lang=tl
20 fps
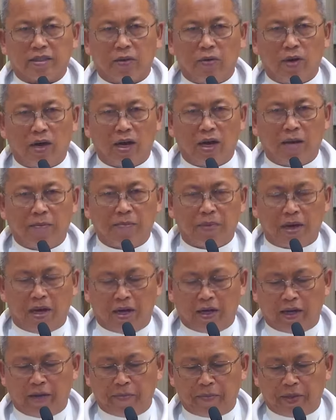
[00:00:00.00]
sa wala pa
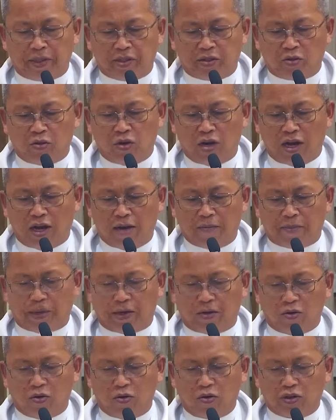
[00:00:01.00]
ang epistola
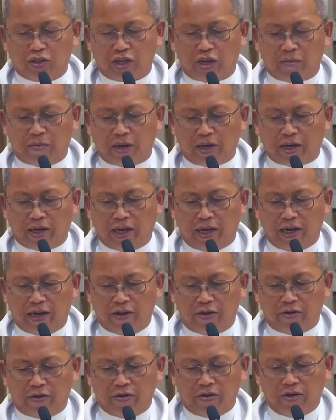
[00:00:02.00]
padong sa
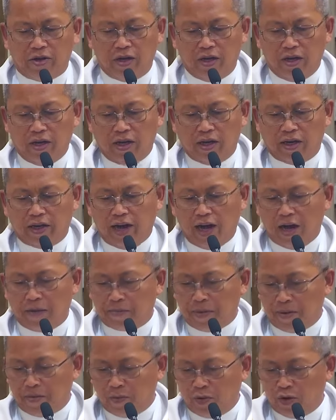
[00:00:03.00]
ebanghelyo na
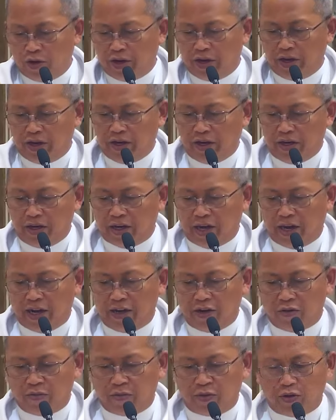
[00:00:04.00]
apa mo'y
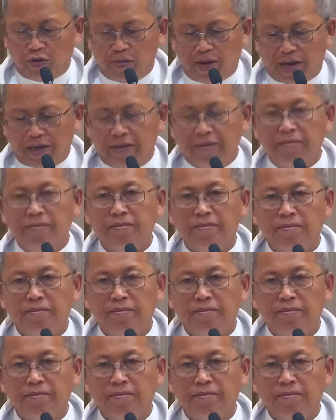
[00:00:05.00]
nahinumduman